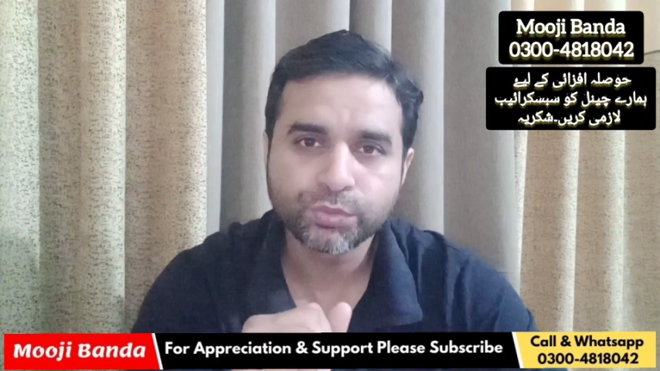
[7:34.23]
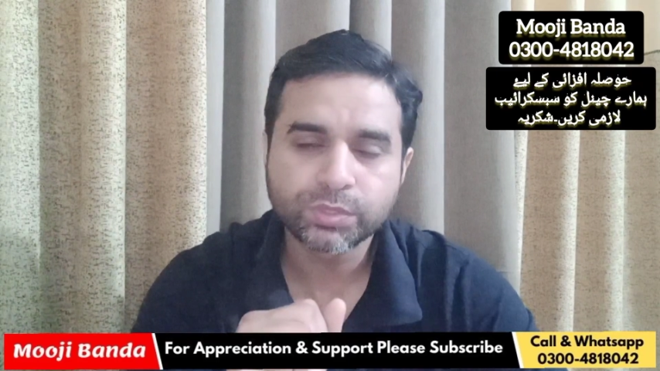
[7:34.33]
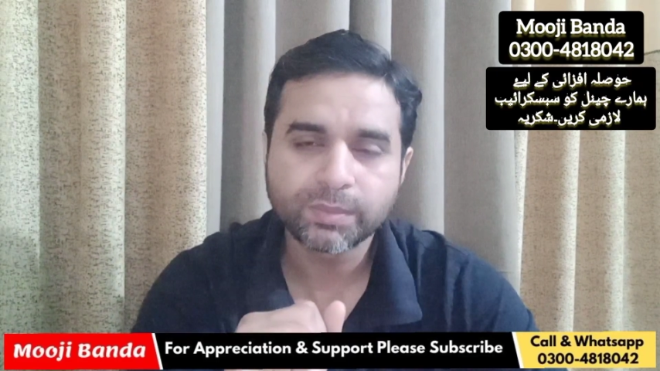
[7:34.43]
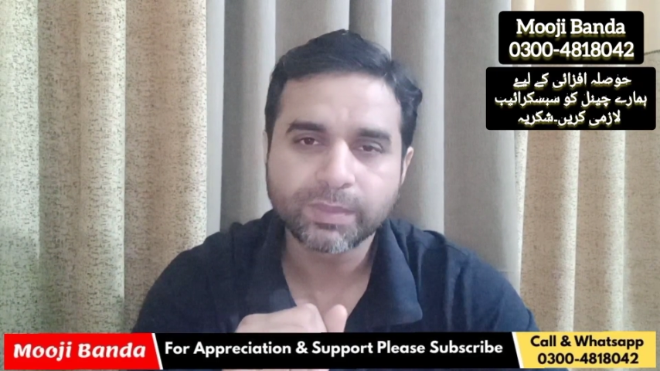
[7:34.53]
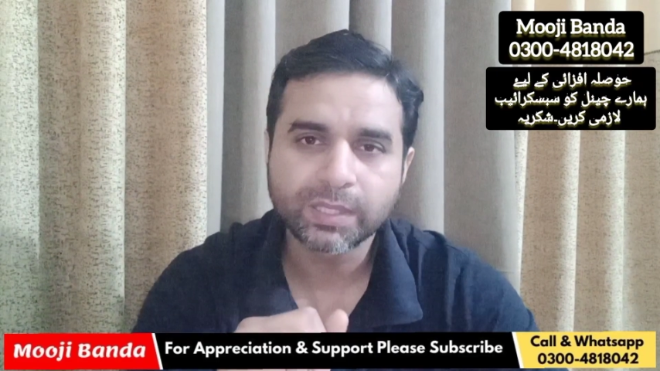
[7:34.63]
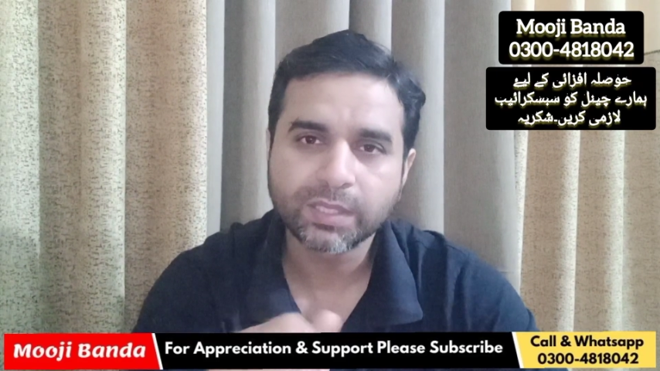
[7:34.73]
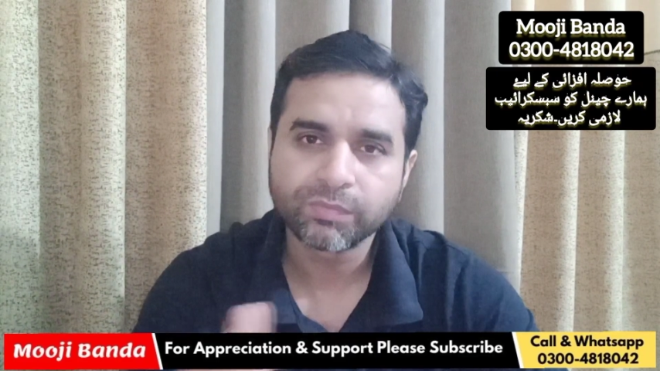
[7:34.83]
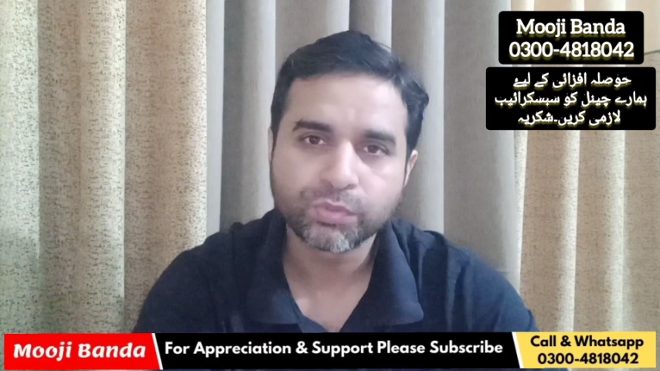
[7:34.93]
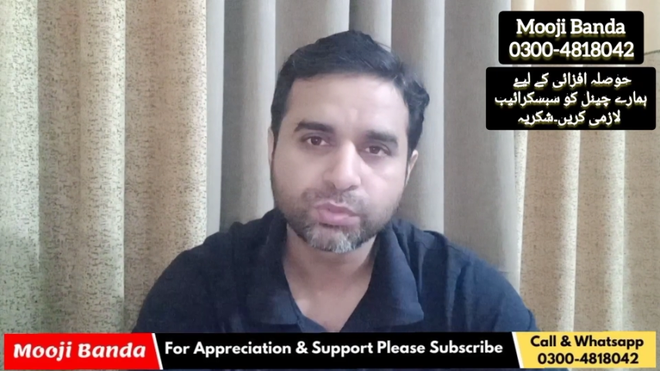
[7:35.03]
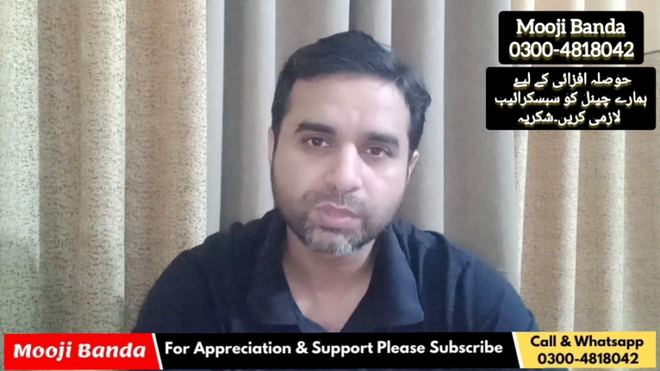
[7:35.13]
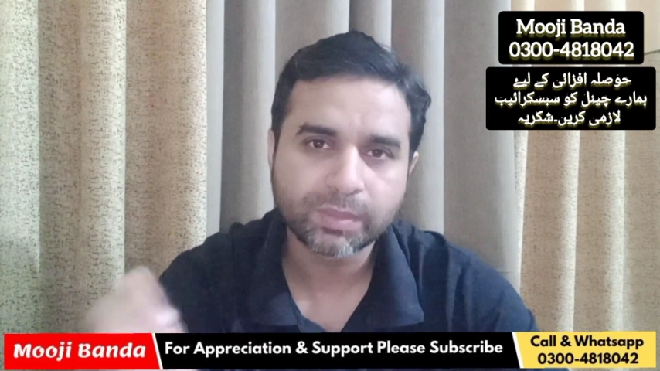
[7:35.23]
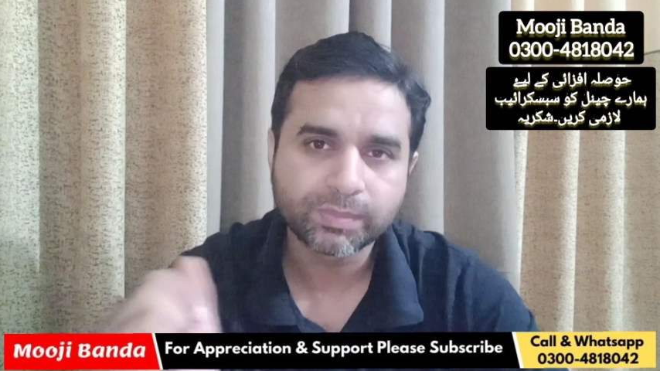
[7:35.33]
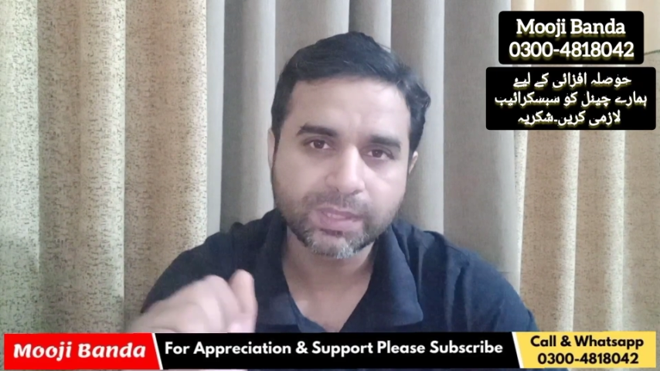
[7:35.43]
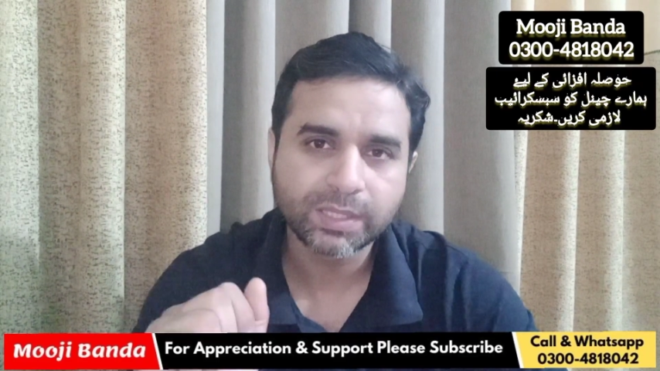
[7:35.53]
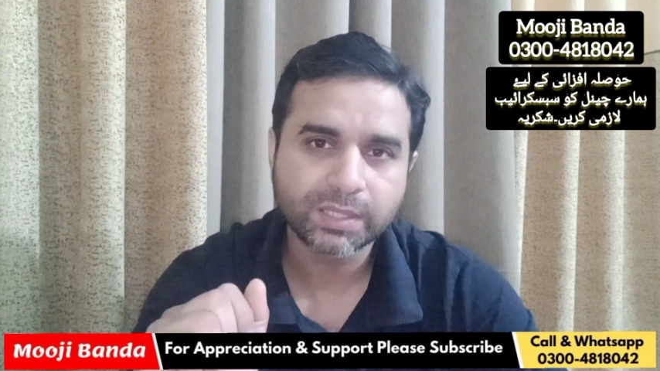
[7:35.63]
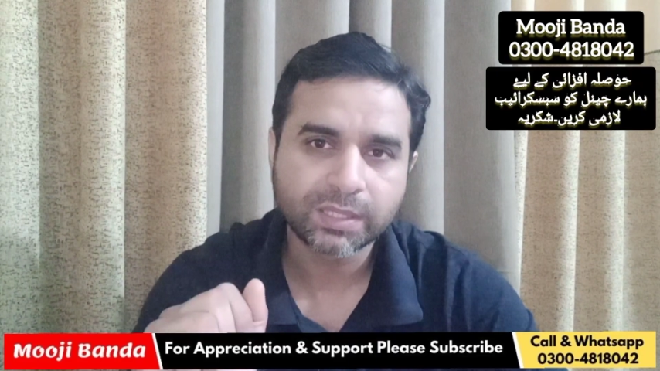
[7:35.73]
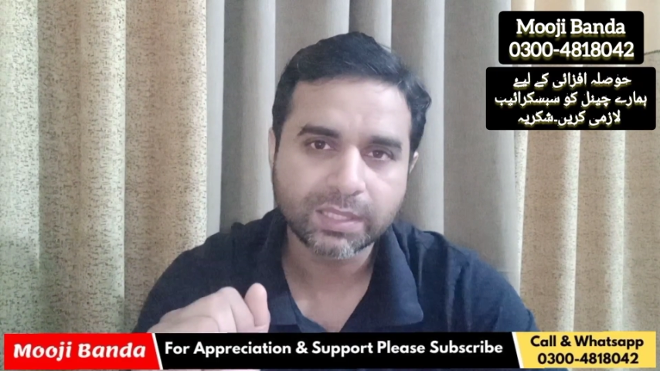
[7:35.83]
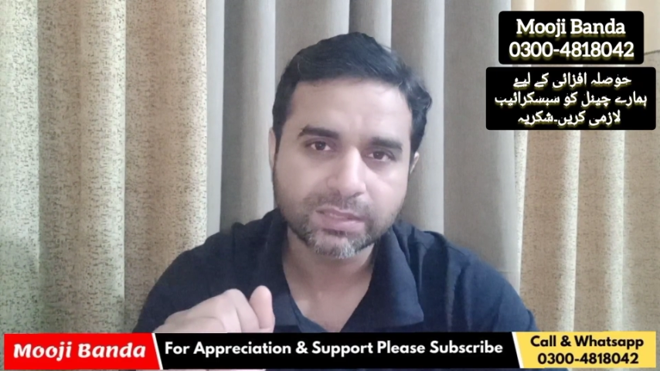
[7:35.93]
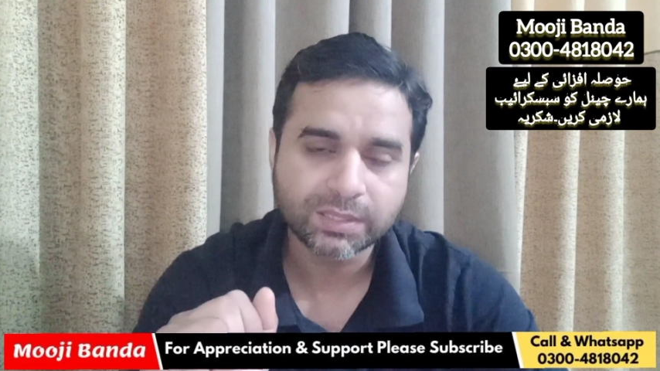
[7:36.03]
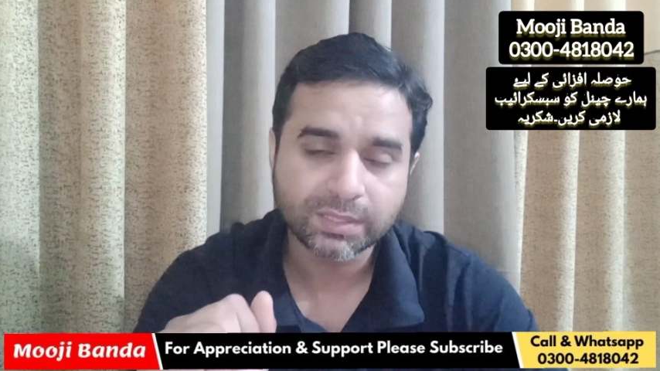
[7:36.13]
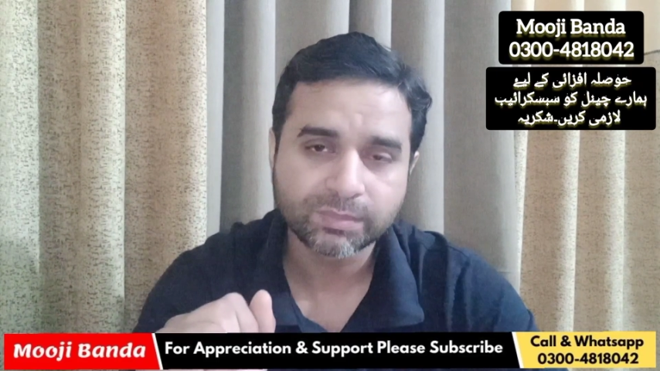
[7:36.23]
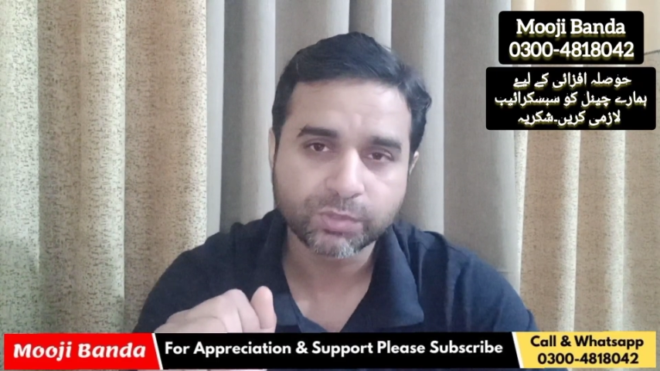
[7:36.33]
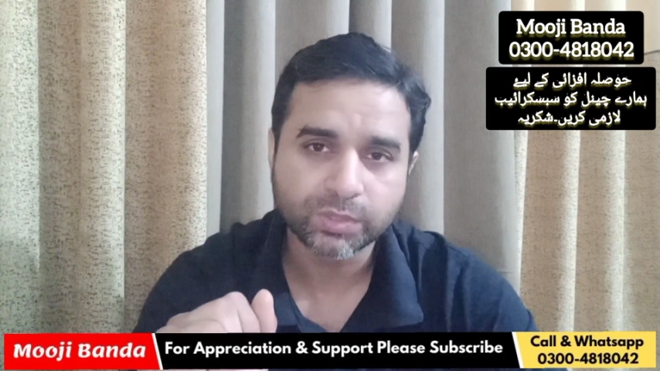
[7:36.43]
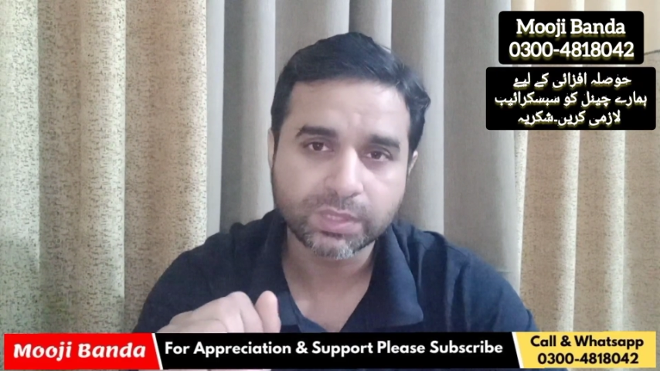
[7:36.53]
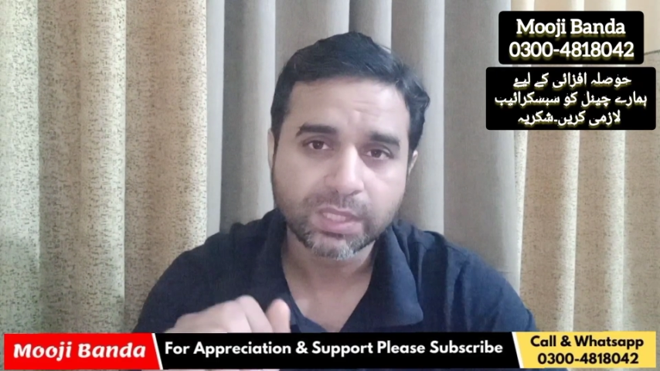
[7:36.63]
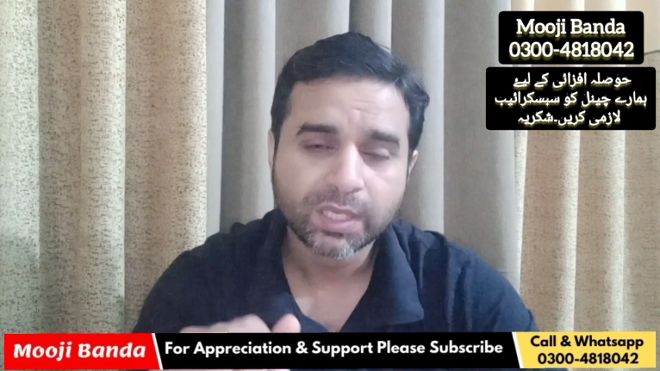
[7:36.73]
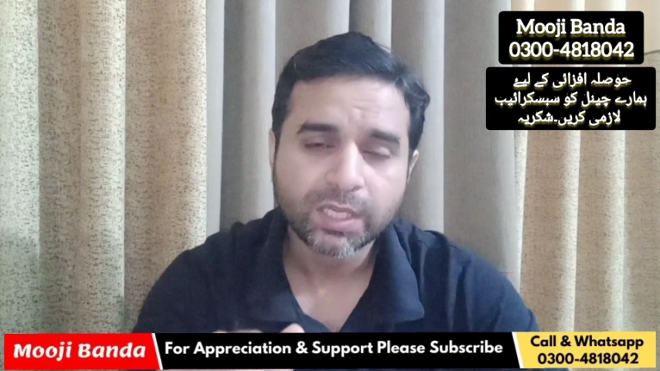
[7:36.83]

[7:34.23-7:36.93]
चूज़े मर गए वो तो आपकी एक रास ख़त्म होगी